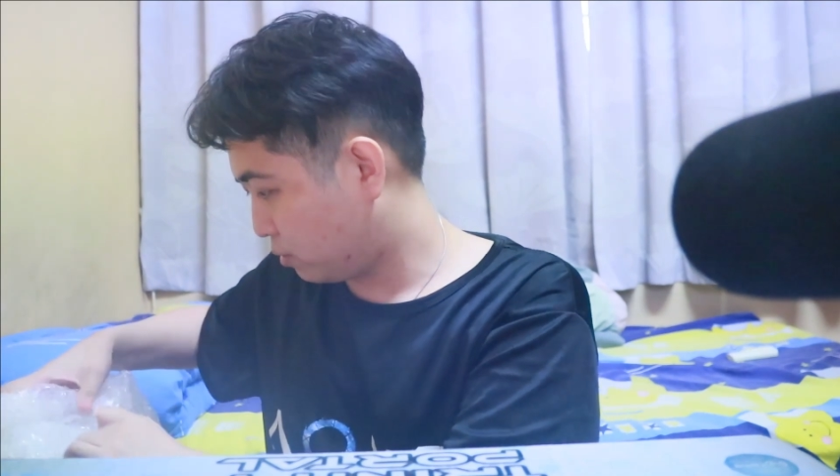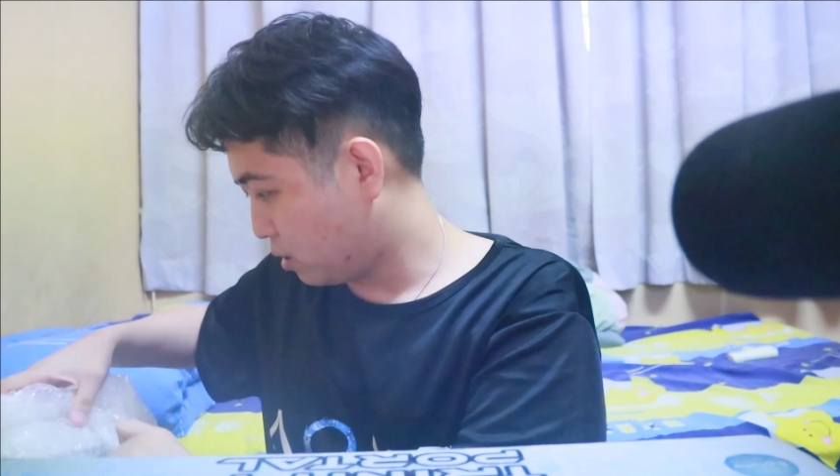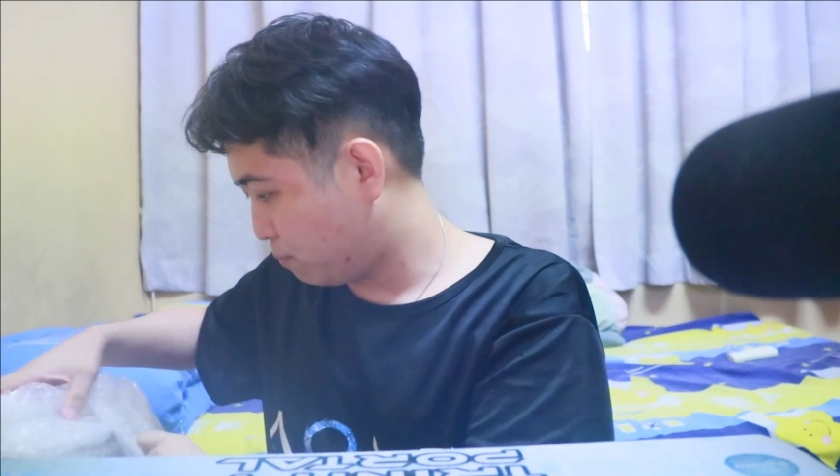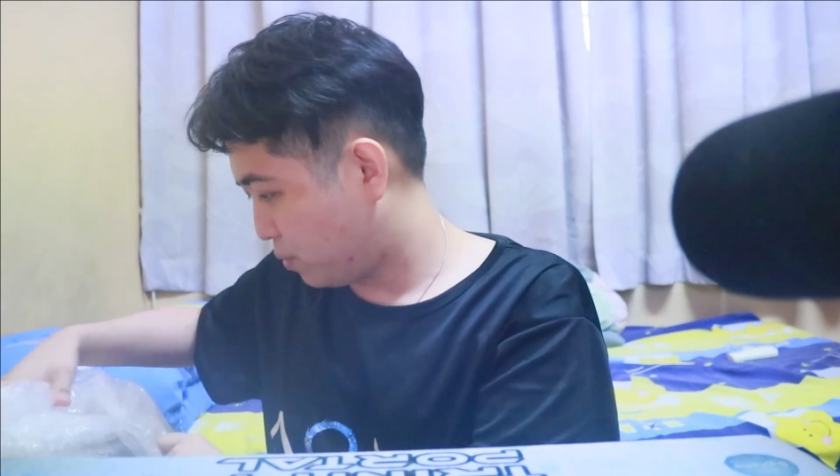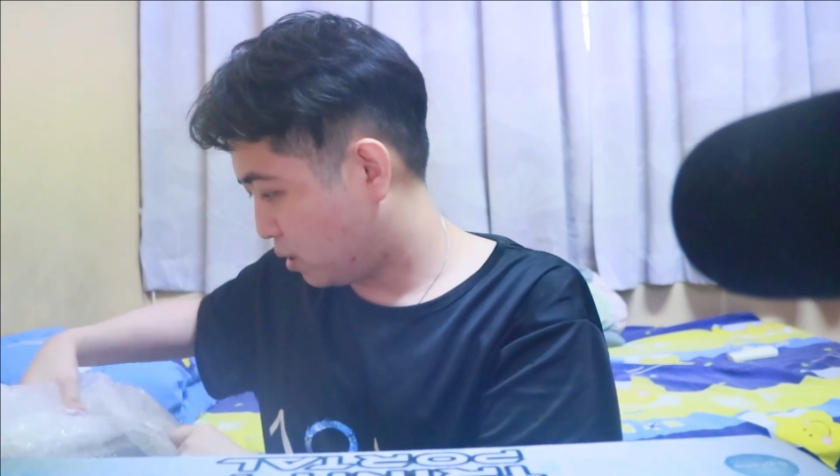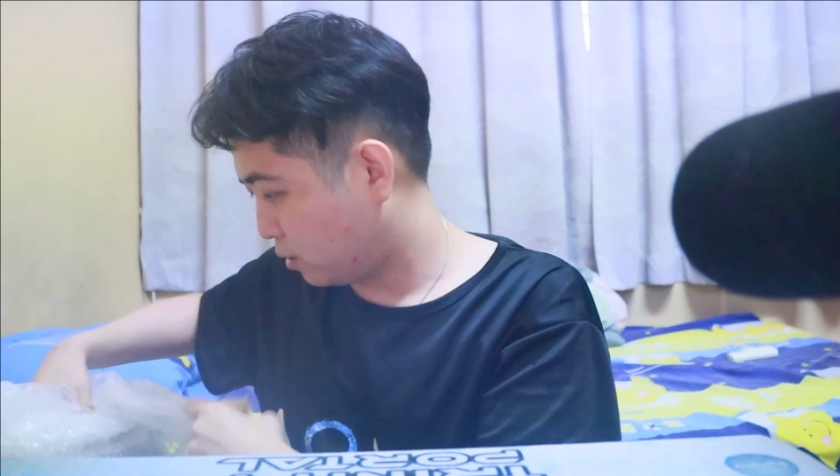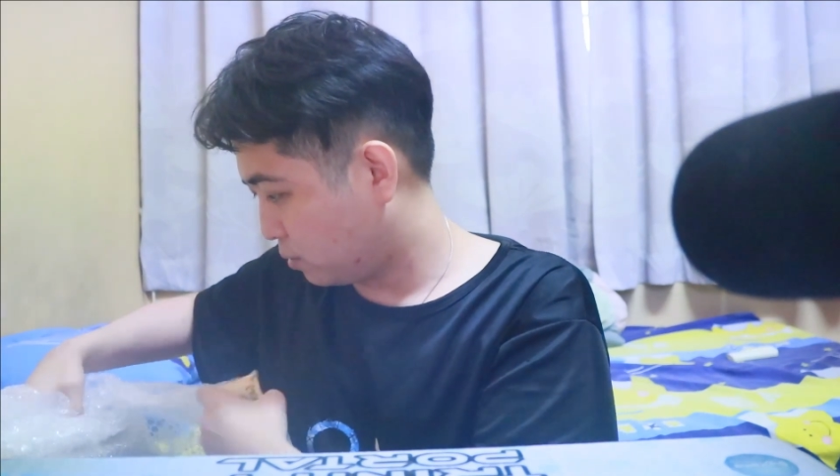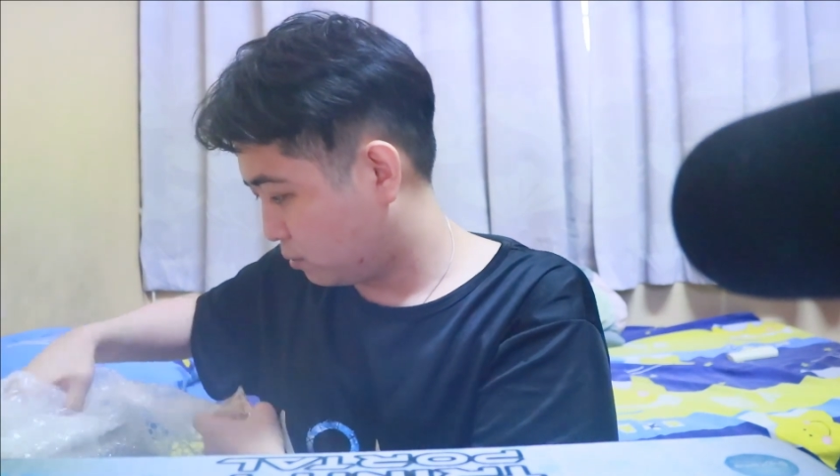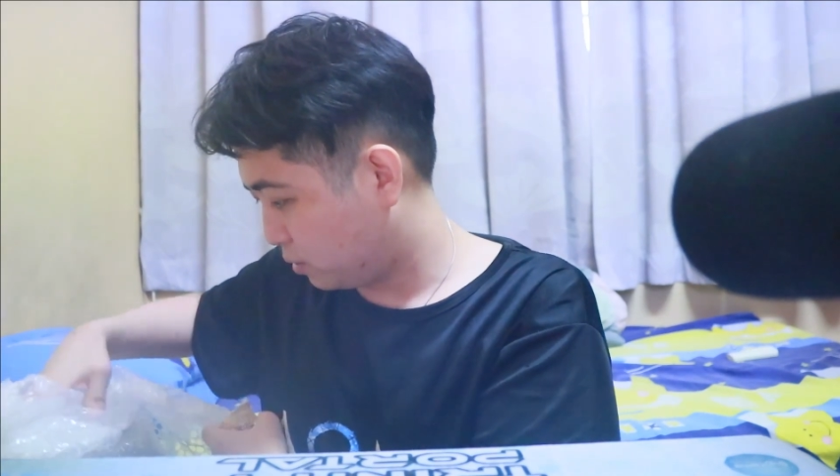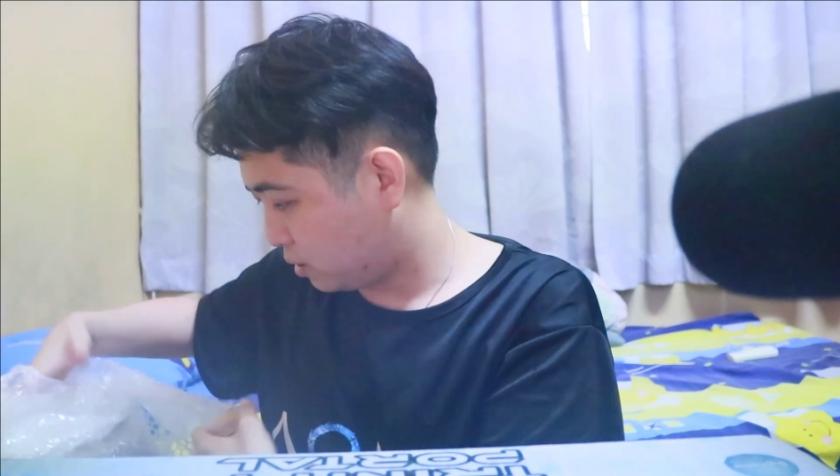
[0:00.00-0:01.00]
特别的
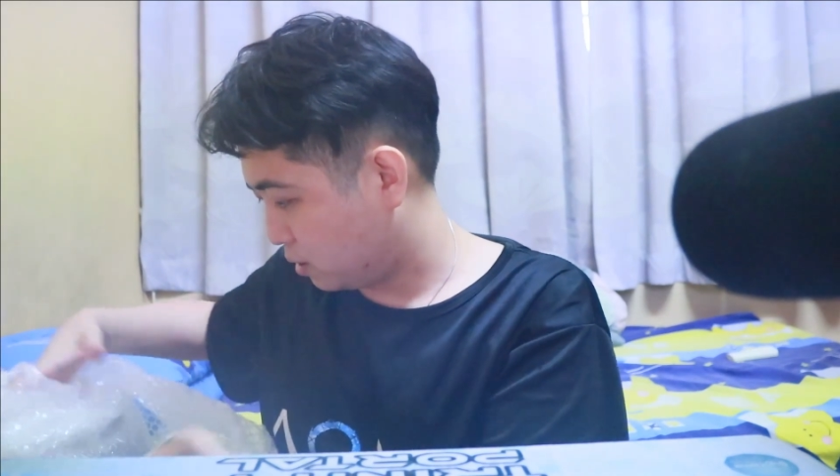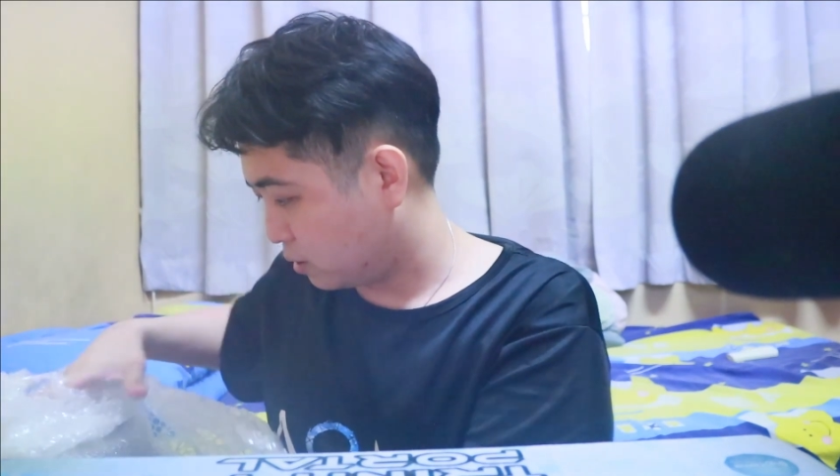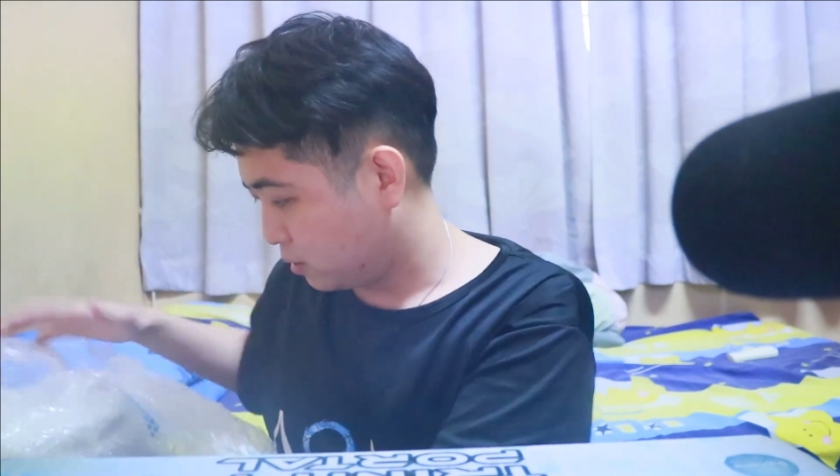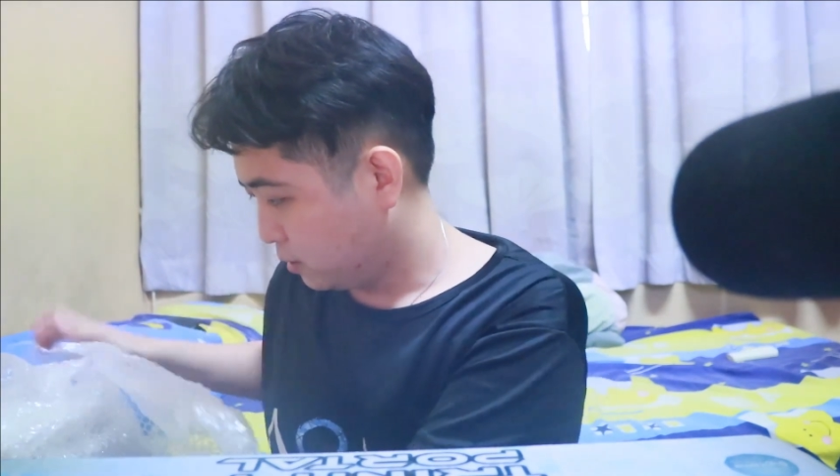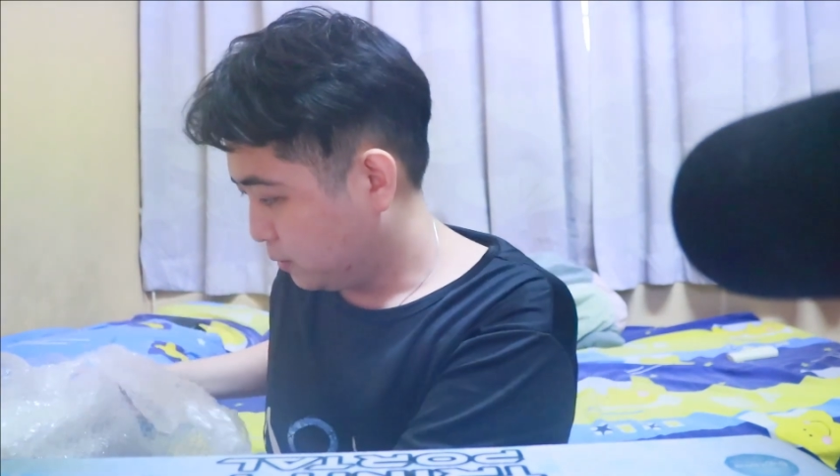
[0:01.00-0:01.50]
东西哦，